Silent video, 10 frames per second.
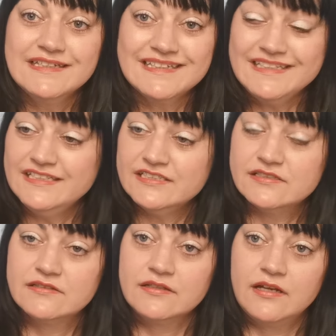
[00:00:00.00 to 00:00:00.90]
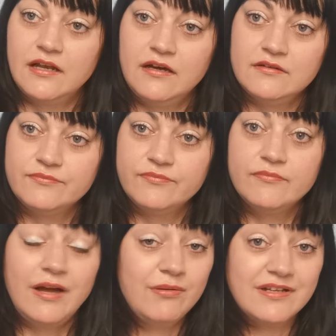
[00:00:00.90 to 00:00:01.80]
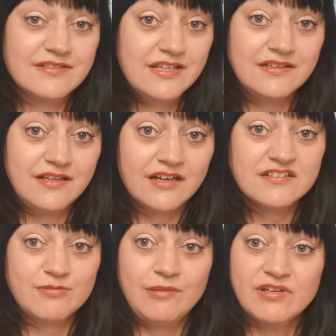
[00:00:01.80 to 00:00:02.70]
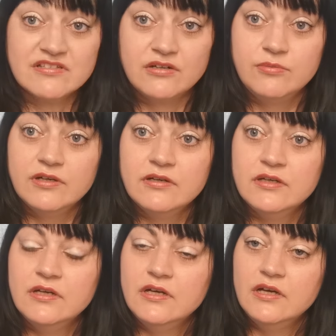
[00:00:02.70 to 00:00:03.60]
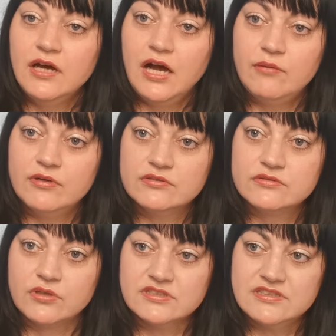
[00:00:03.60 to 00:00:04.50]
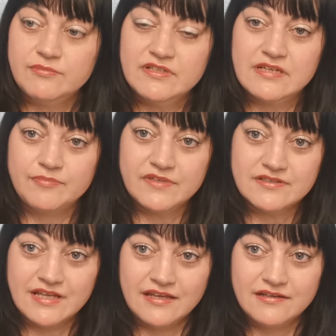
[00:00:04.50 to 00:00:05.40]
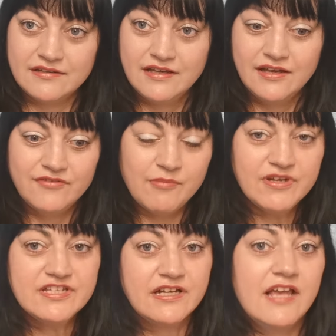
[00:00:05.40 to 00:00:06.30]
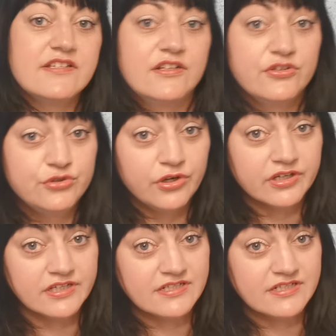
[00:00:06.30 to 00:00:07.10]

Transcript: riecht. Klar, machen wir das jeden Tag zweimal sauber. Aber trotzdem, ich habe das gerne, wenn man nicht gleich an der Tür